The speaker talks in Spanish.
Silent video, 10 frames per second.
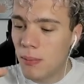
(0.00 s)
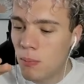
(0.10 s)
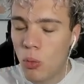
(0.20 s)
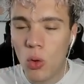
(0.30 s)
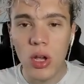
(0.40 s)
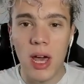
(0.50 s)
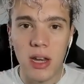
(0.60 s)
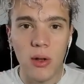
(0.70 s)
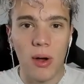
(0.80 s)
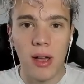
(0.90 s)
muy
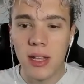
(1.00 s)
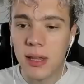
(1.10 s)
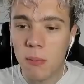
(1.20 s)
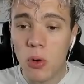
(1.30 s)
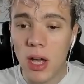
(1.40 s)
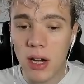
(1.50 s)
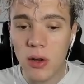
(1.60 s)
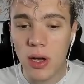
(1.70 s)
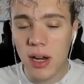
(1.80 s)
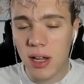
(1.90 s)
arriba. Están muy
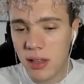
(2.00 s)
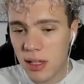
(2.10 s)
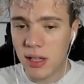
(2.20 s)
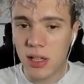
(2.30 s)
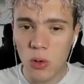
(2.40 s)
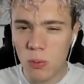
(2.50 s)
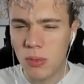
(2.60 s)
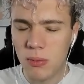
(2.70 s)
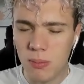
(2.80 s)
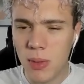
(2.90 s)
arriba y Argentina está en
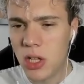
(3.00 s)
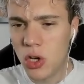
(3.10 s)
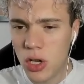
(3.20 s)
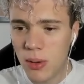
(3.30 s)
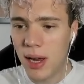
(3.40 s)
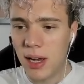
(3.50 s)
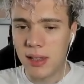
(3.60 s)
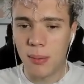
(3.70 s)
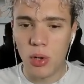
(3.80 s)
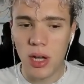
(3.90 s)
un medio nivel,
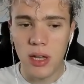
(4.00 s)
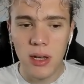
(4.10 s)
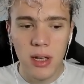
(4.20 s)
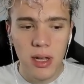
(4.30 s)
está por ahí.